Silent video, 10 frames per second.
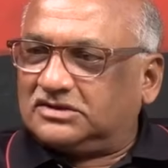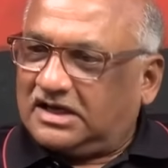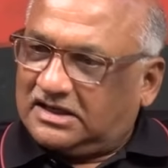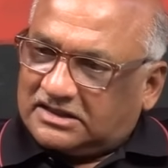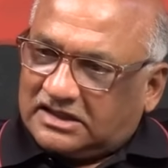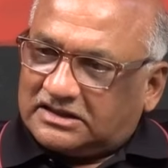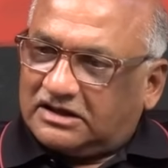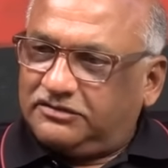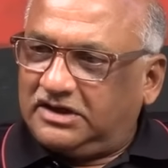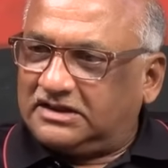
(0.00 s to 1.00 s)
జరిగిందంత
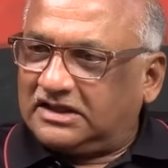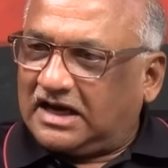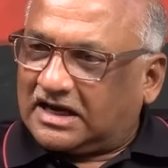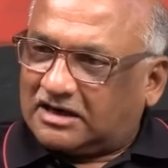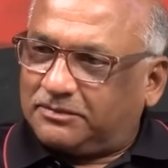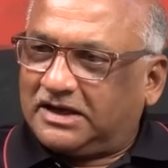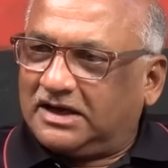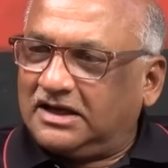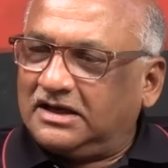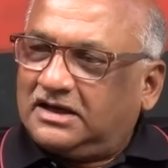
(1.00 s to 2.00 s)
అవినీతే
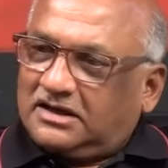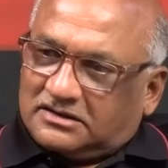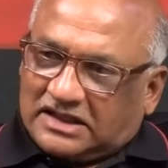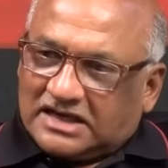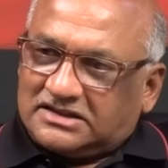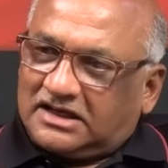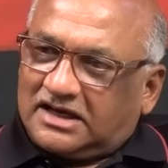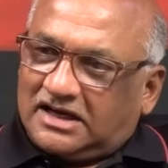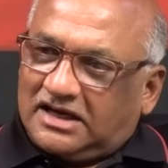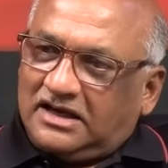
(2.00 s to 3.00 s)
అక్రమాలే
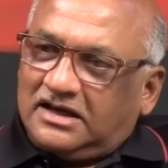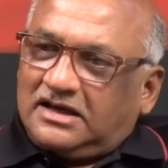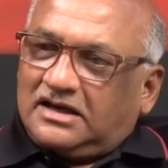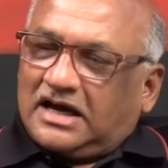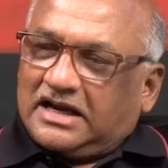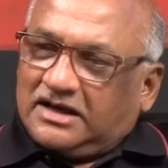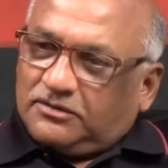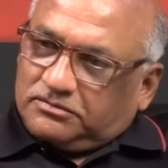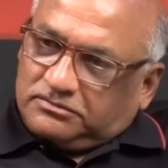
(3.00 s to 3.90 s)
దాష్టికాలే అనే